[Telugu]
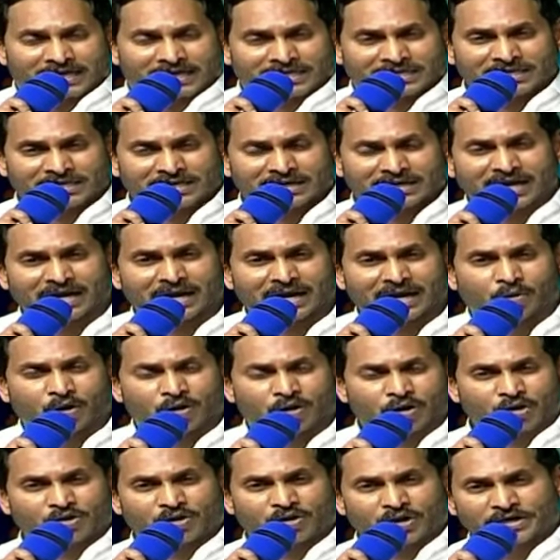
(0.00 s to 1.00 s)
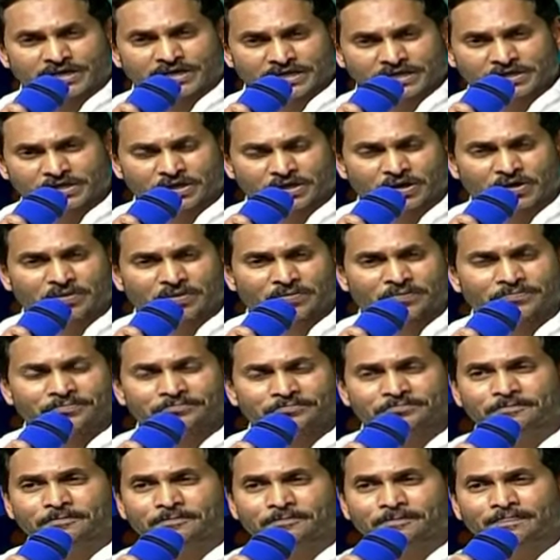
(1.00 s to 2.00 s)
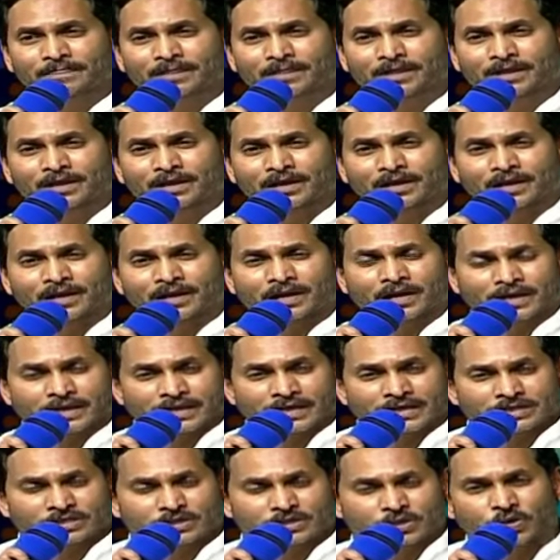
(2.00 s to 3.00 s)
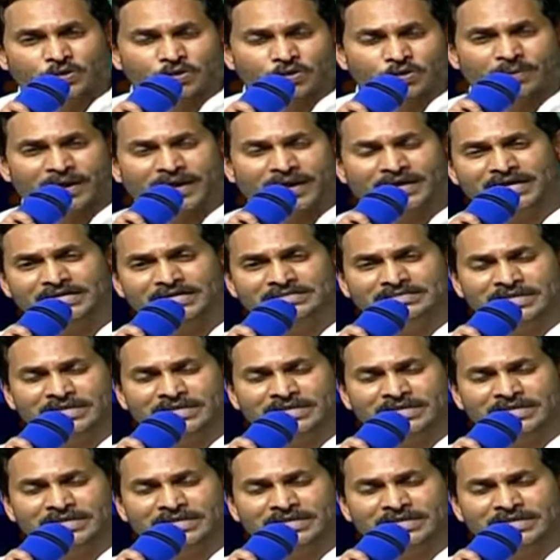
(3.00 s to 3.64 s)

అక్షరాల ఒక్కొక్క కిట్టు ఈ స్కూల్ బ్యాగ్